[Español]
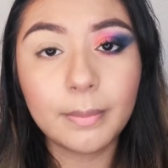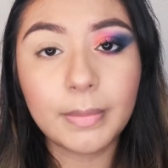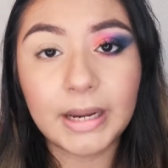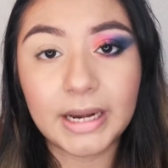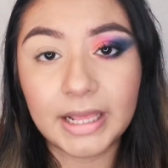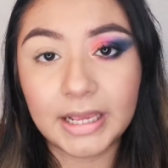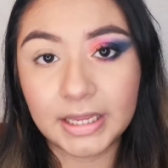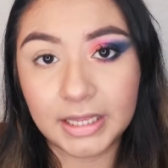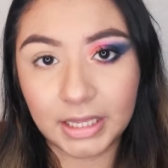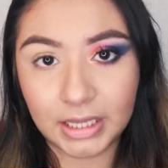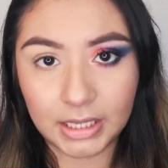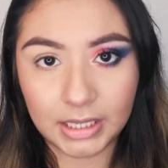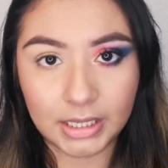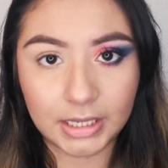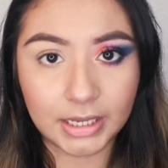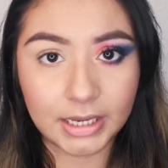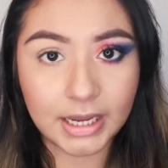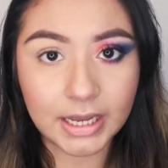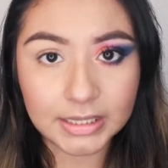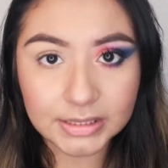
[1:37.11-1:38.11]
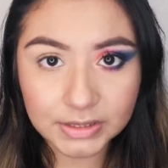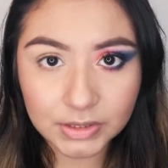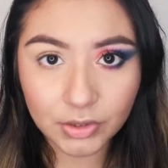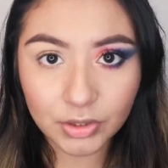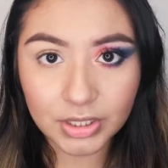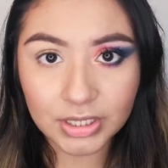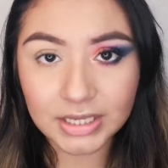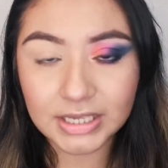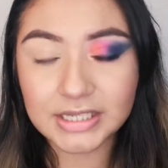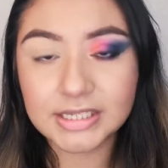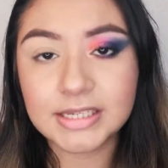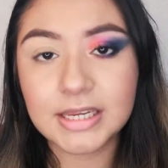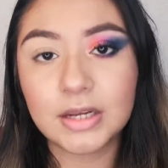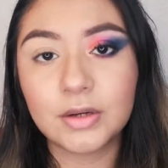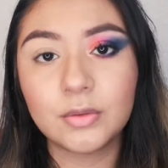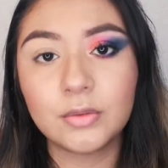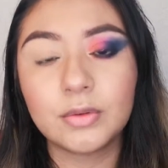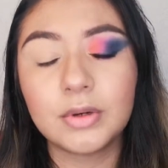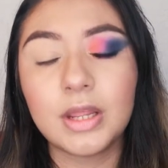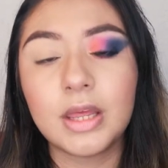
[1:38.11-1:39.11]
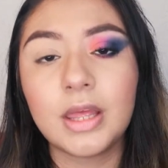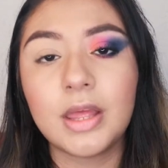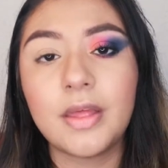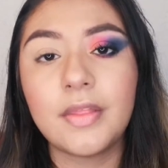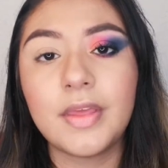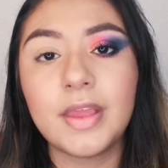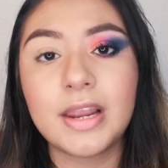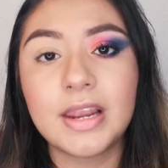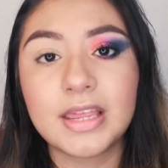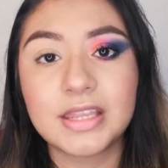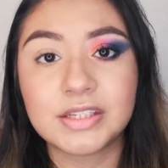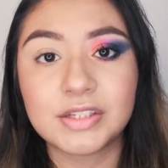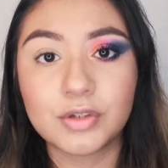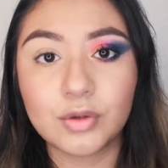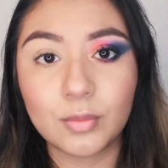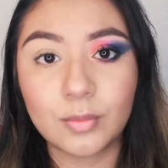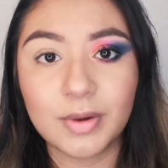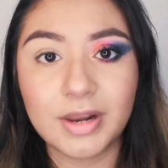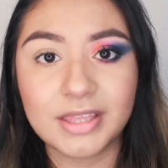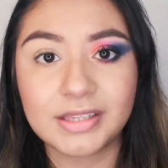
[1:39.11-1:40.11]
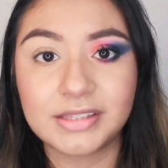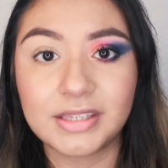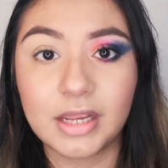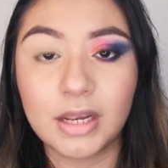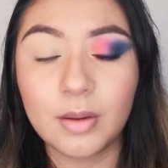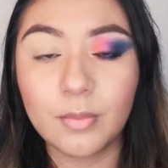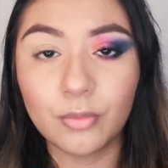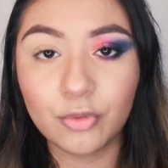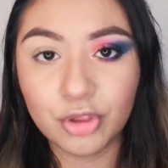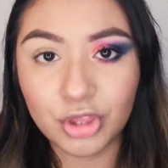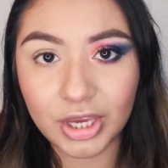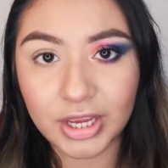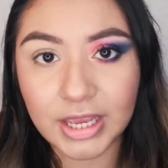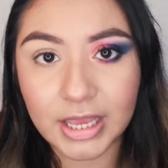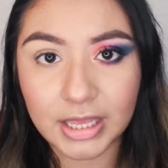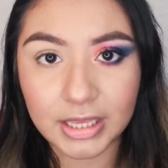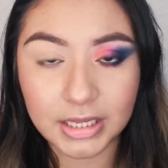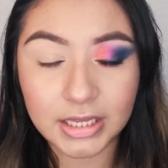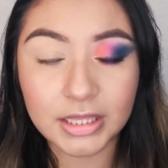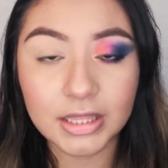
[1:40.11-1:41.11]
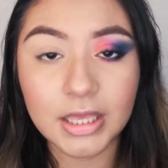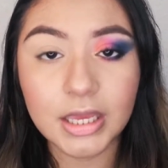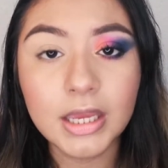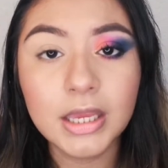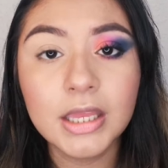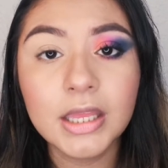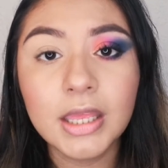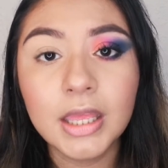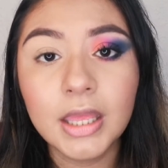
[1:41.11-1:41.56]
para que en caso de que si alguna de las sombras tiene mucha caída,